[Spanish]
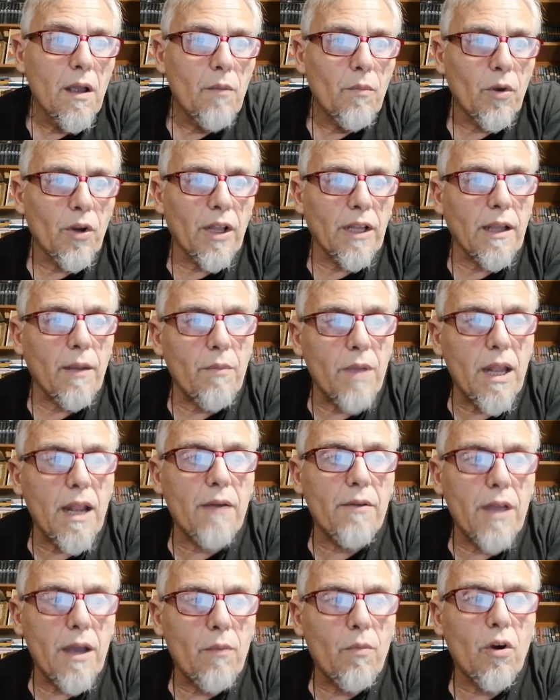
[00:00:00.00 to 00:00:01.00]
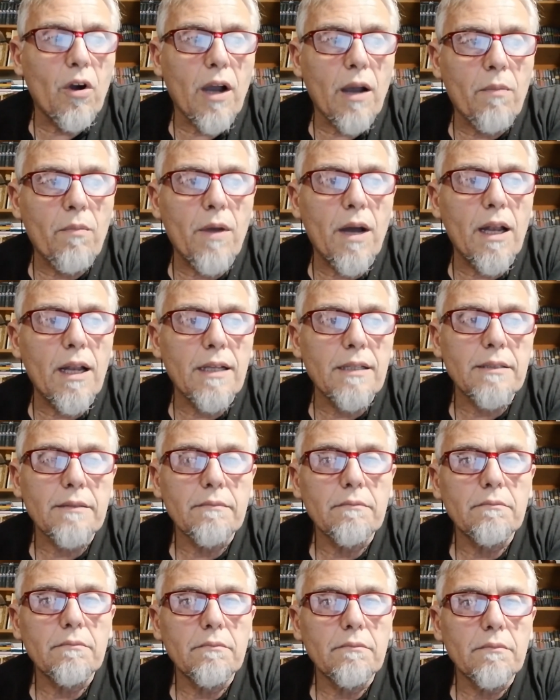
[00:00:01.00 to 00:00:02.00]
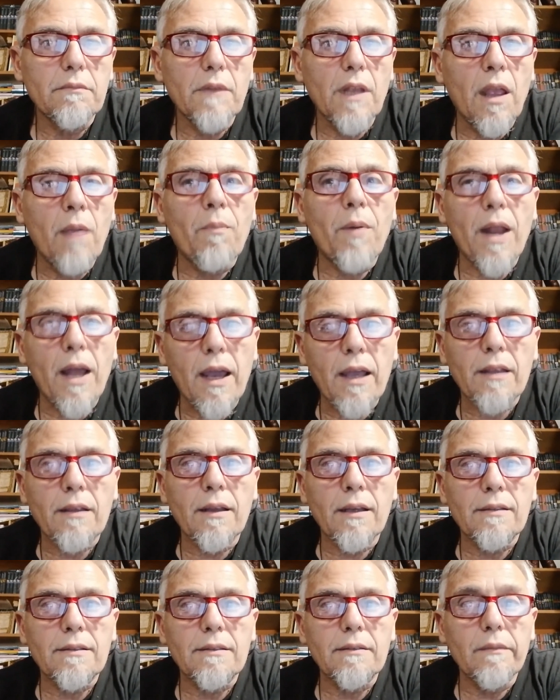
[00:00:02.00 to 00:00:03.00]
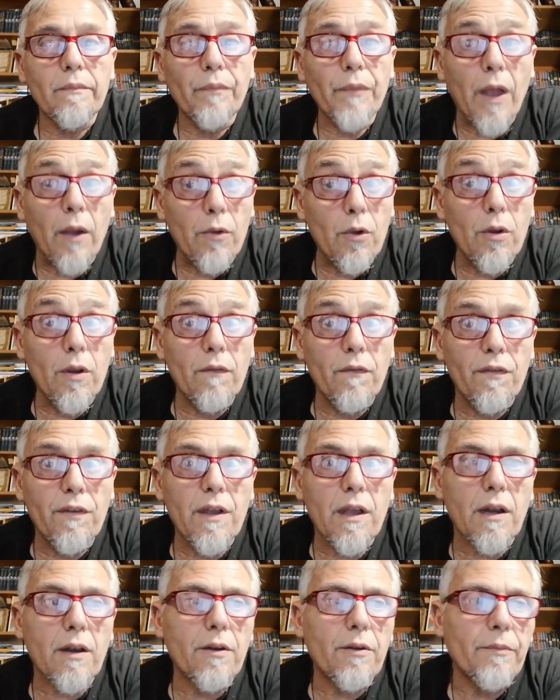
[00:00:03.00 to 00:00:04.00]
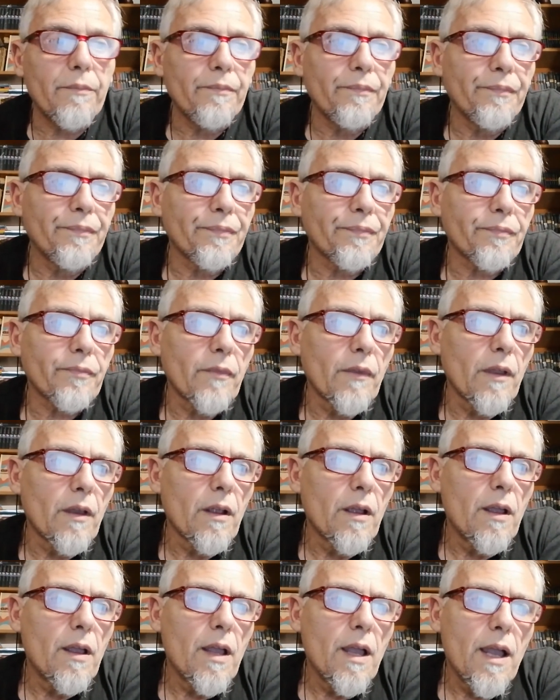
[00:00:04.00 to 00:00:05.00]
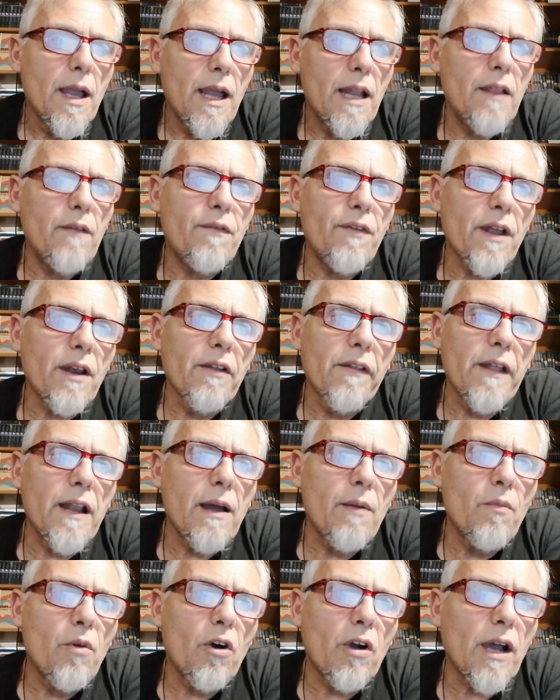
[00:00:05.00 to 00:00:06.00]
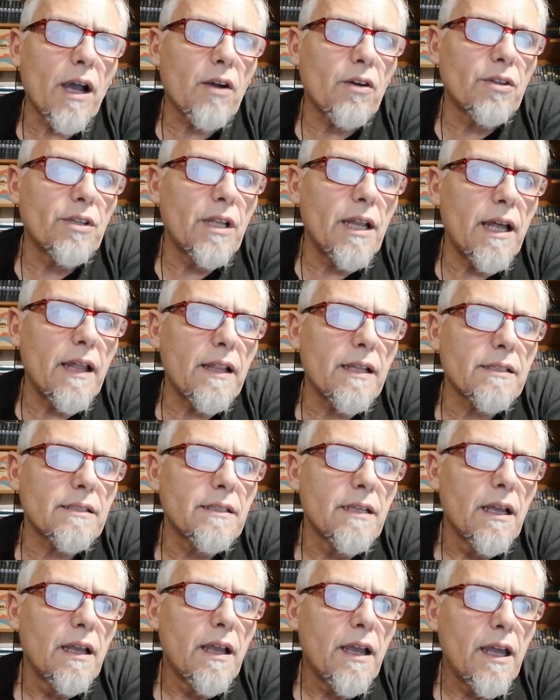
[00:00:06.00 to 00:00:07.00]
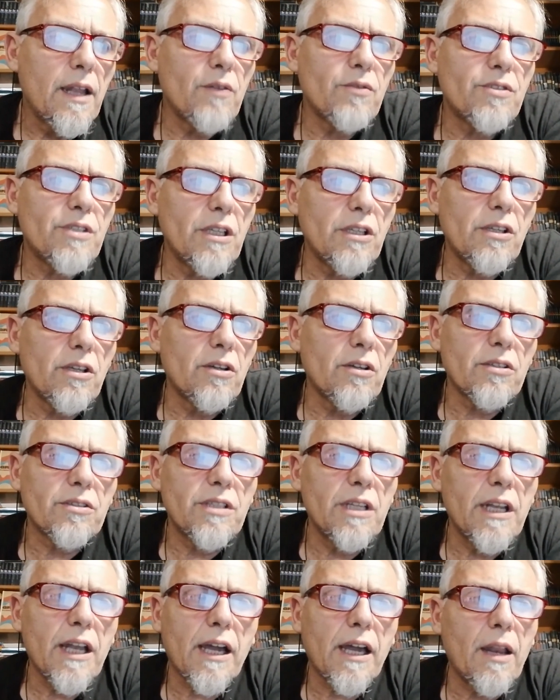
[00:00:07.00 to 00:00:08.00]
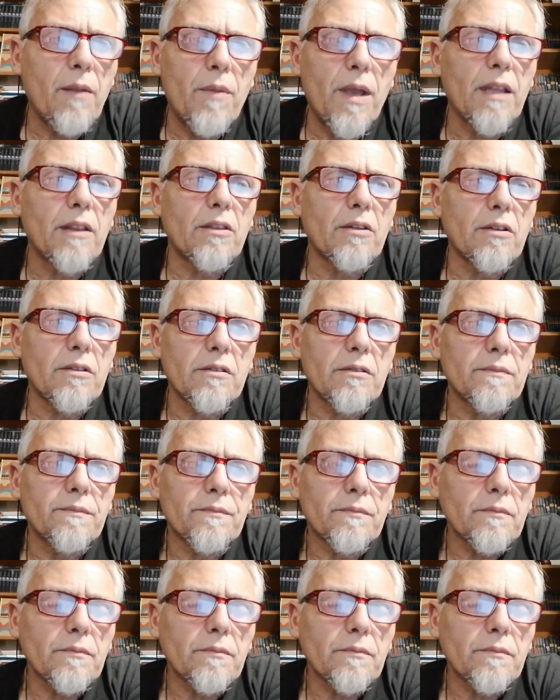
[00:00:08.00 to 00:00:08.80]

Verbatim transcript: porque también había moscas malas, y para estas había un infierno. El infierno de las moscas condenadas era un sitio sin excrementos,